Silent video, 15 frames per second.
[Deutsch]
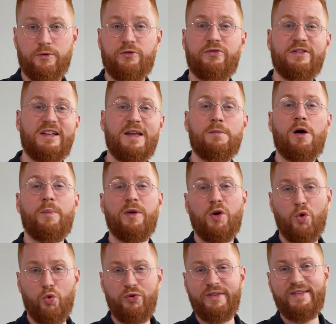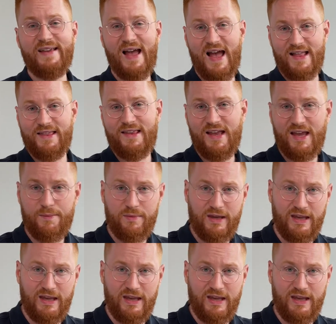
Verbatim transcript: und von dem habe ich unter anderem